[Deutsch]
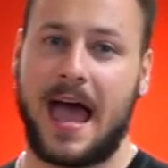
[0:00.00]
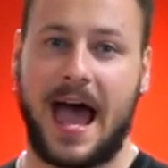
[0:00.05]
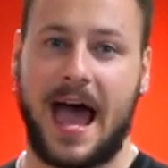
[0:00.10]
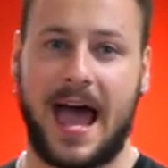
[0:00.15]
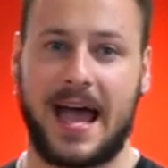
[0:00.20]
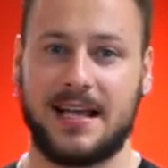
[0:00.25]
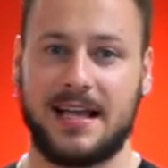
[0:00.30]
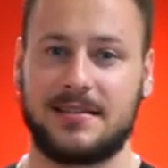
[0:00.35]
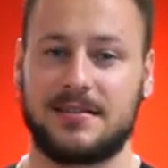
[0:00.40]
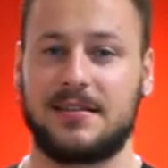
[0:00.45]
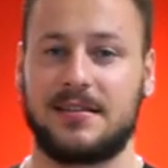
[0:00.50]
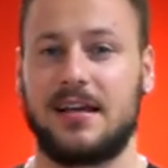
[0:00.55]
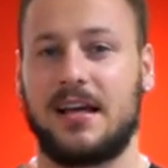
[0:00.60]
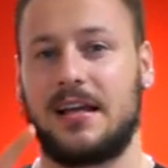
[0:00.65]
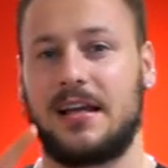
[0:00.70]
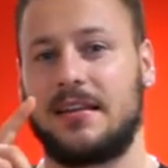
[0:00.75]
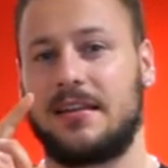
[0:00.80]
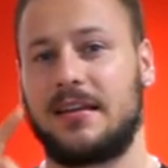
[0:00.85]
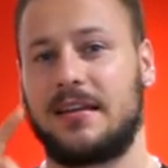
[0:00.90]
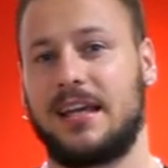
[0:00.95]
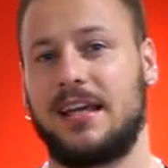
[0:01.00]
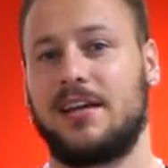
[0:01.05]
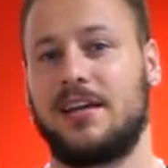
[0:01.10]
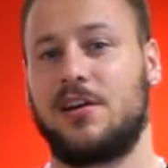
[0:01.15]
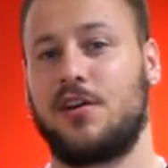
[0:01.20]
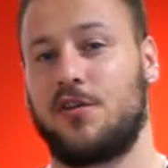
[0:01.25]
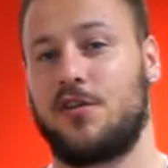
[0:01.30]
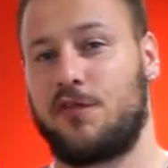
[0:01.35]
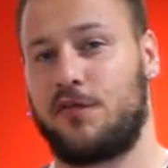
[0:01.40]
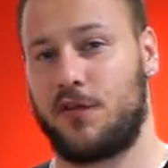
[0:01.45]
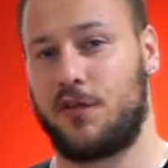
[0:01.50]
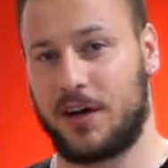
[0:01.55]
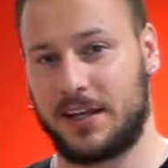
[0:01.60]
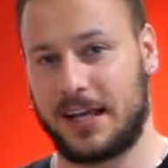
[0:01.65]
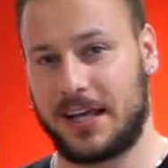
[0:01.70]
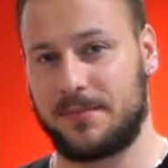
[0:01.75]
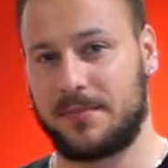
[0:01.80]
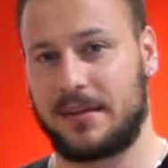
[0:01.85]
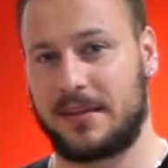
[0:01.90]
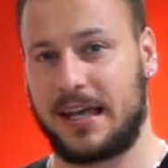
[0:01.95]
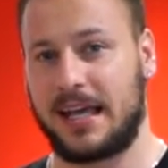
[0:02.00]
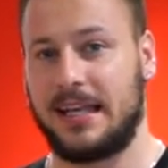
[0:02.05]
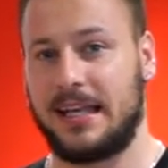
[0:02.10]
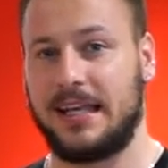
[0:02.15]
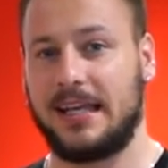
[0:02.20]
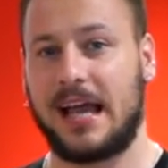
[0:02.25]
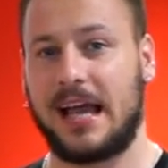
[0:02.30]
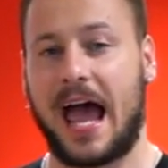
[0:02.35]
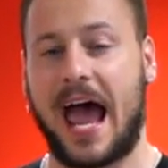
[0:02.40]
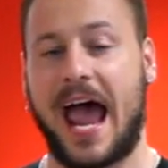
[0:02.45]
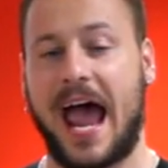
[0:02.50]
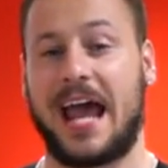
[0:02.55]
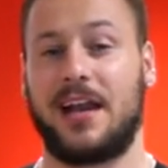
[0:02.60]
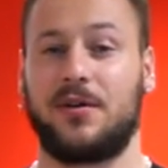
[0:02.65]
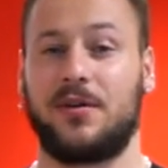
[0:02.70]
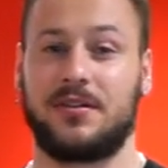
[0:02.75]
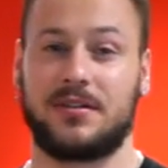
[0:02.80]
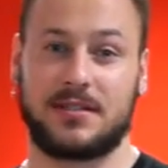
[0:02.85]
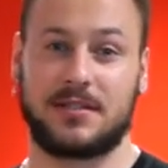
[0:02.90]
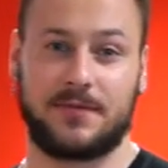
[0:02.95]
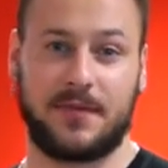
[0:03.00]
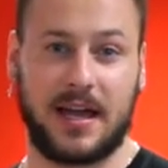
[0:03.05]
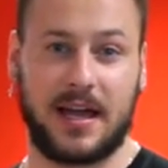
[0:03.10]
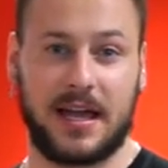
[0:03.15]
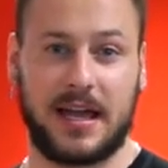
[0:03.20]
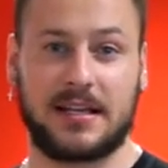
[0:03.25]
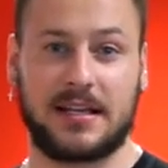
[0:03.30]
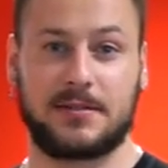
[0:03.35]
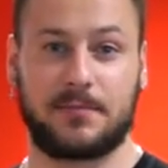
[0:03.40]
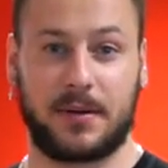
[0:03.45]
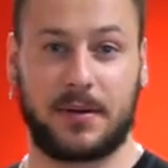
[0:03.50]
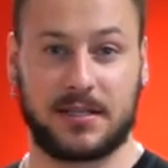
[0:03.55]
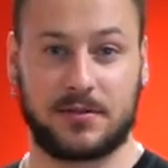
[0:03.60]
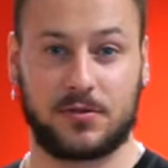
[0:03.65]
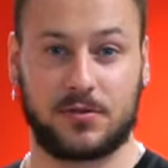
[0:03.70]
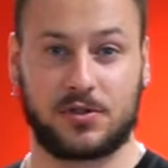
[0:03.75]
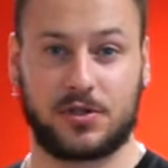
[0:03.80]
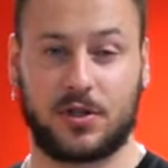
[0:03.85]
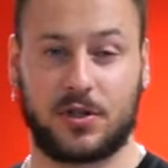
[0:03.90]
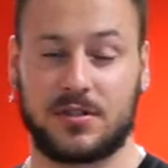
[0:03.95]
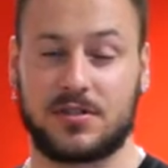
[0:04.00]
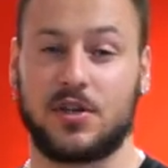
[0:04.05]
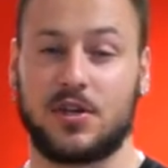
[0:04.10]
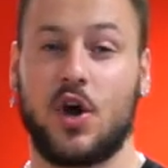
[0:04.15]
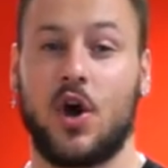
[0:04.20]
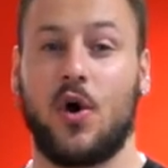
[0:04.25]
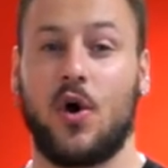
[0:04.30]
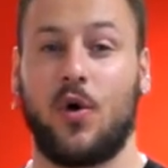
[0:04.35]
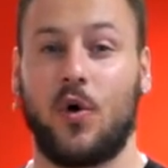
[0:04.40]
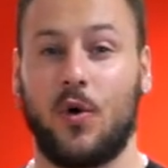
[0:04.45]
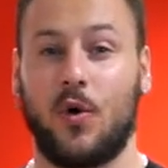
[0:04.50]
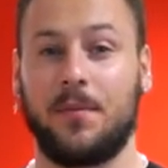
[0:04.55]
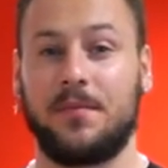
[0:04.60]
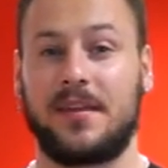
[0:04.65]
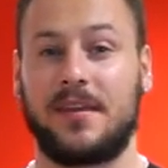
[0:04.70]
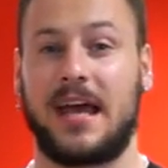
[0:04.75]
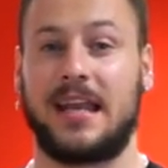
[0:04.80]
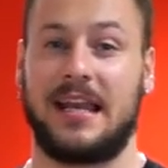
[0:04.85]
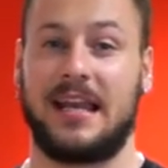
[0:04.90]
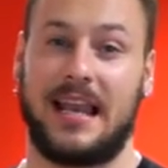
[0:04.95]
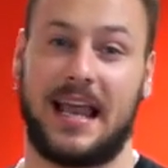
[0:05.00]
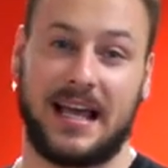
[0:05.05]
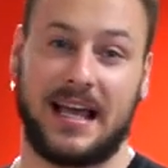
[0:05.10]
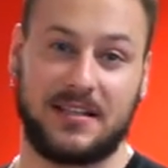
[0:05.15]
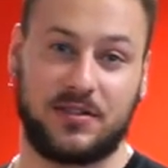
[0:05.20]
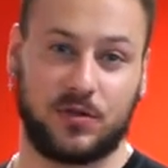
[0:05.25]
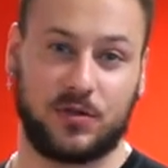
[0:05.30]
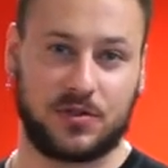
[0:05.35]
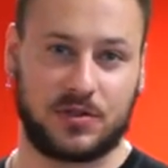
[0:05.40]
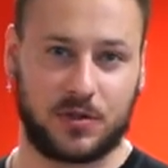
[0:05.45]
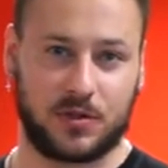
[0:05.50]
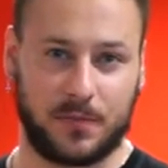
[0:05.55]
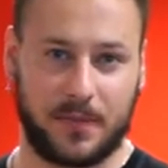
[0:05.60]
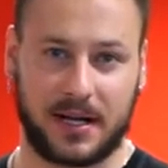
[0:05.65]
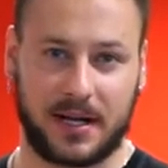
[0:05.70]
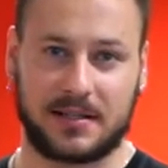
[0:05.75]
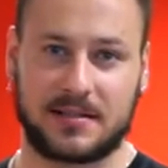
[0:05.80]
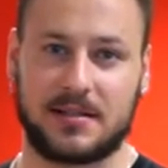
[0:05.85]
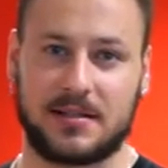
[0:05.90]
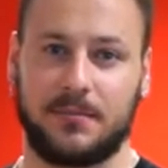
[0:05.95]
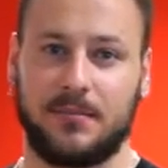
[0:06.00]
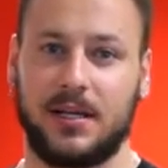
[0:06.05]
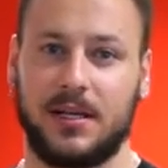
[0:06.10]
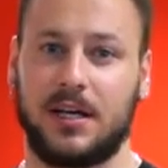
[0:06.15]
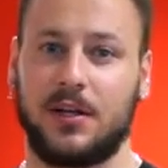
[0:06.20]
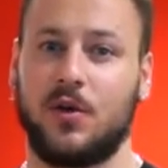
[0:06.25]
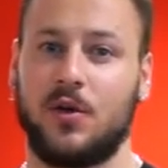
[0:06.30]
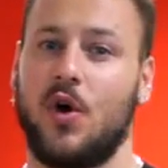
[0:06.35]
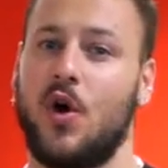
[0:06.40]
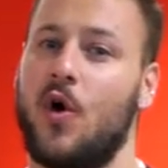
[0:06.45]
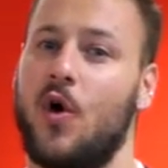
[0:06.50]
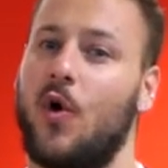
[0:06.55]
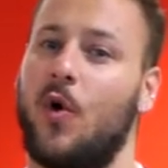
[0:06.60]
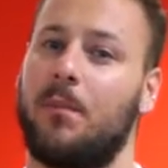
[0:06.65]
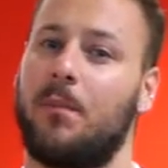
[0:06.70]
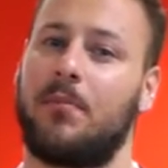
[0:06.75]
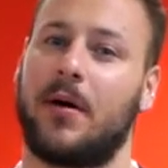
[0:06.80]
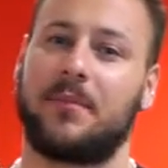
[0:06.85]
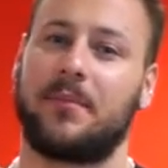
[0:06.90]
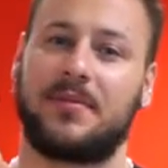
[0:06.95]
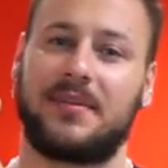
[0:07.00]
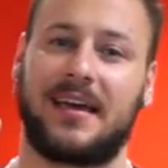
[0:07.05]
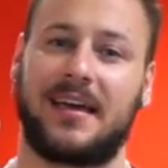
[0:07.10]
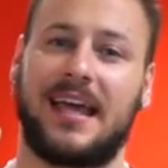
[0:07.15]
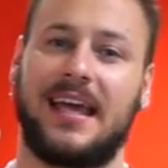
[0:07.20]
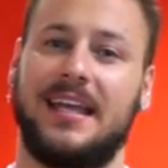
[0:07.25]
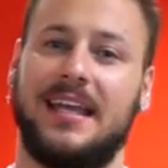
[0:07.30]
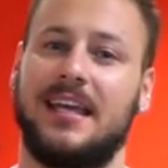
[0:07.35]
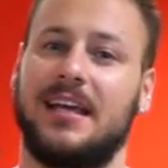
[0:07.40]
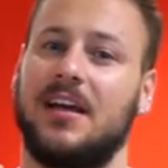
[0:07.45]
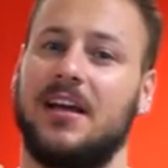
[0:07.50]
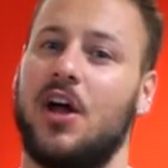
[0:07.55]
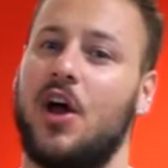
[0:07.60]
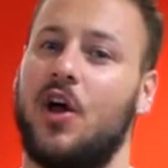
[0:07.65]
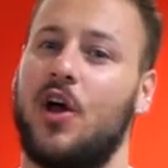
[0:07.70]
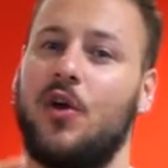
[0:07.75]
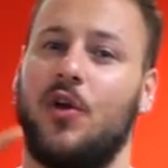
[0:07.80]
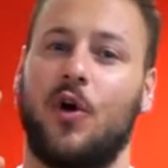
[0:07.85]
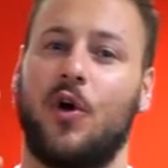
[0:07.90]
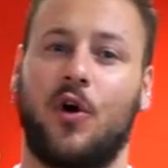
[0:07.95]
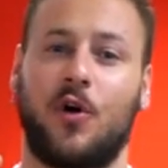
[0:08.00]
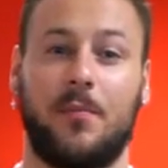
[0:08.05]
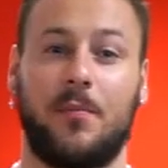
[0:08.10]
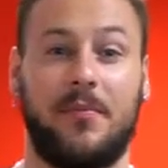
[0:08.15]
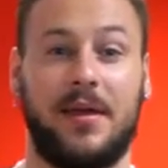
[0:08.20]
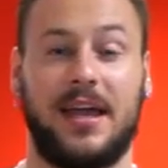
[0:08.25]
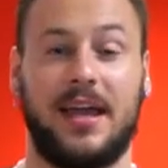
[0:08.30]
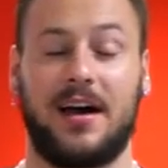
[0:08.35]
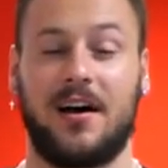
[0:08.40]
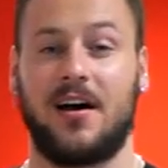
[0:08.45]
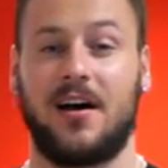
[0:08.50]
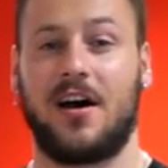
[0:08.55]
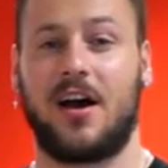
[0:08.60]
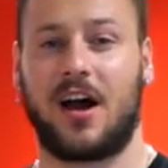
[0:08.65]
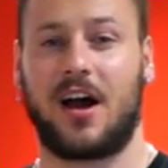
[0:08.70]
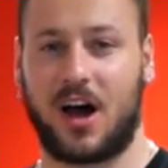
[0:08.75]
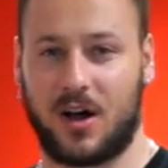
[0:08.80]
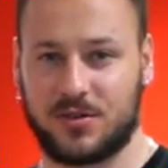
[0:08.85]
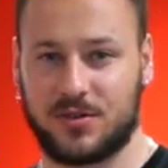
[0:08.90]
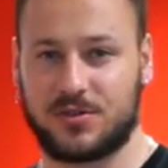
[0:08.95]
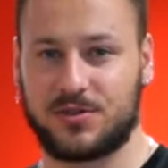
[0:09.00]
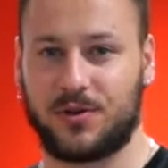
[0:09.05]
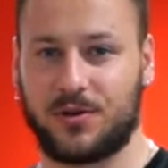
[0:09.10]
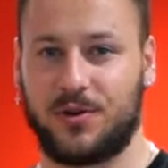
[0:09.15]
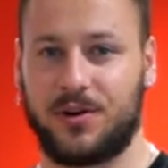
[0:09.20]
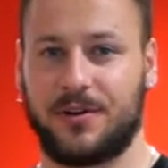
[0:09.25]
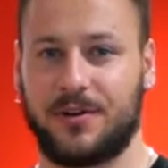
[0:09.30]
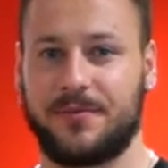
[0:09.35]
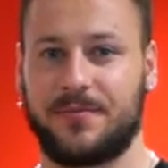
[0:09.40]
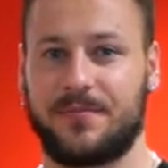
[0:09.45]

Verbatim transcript: Heißt, trink vor deinem Training ein oder zwei Espresso-Shots, um deine Leistung zu maximieren und beim Training noch mehr rauszuholen.